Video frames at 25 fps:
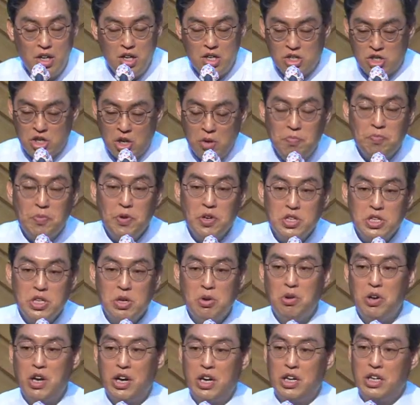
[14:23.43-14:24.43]
첫 번째
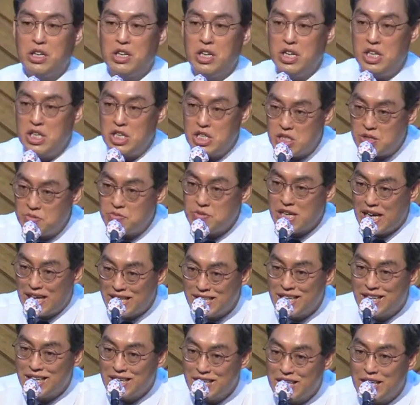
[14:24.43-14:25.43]
올라갈 때
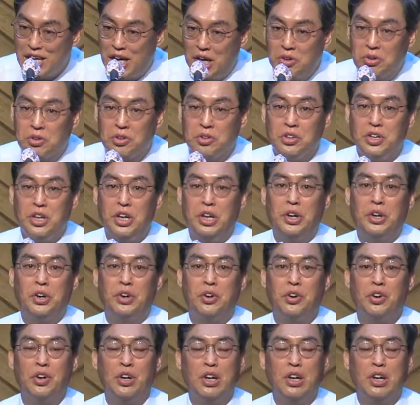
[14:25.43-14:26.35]
24장에 나오는데요.